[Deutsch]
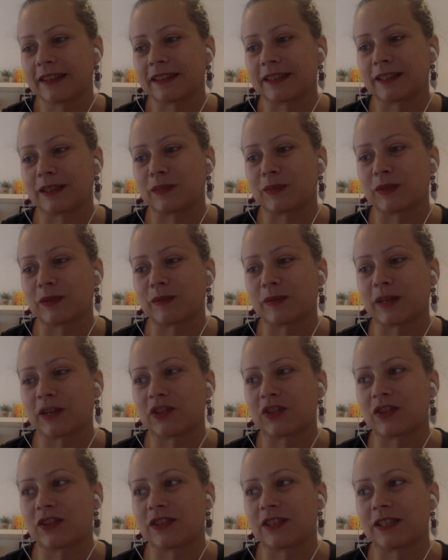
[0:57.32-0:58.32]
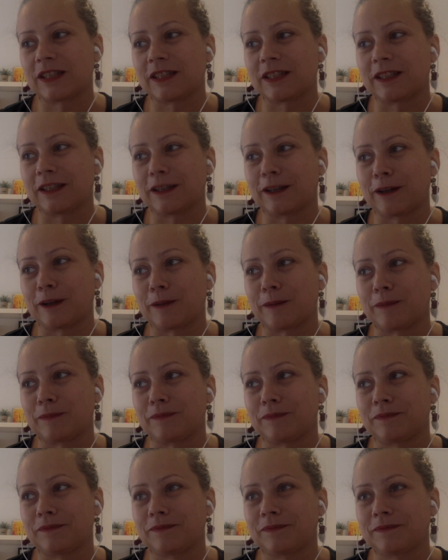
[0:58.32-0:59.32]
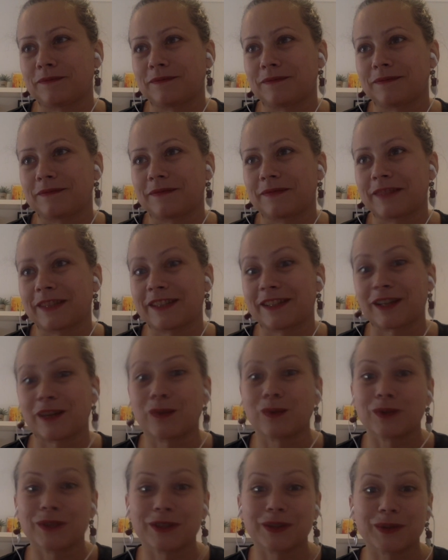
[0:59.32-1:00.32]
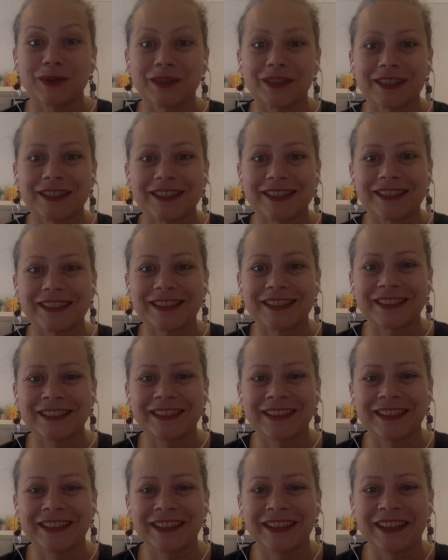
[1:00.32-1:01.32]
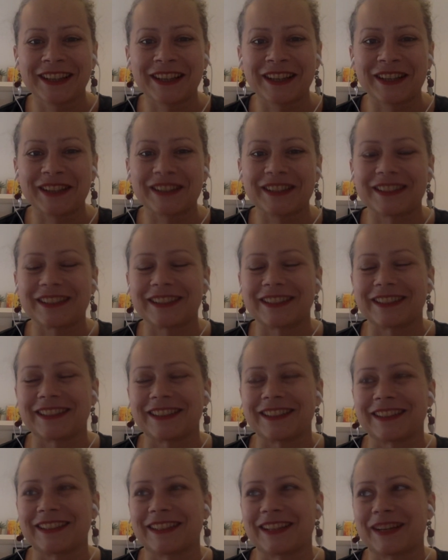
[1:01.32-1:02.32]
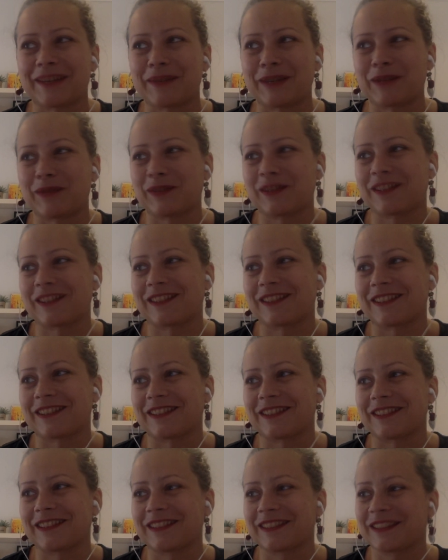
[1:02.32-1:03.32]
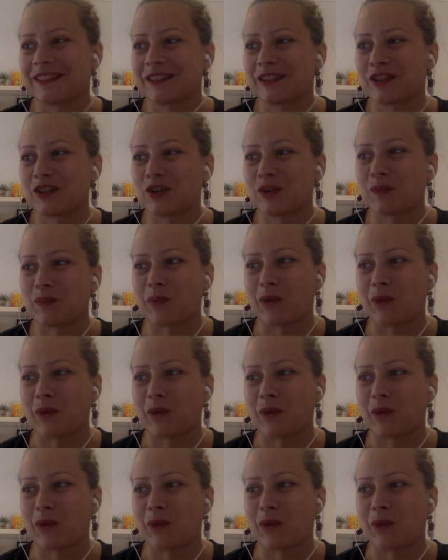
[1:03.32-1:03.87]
Dann gibt es Menschen, die ähm, sehr ungeduldig sind, die am liebsten schon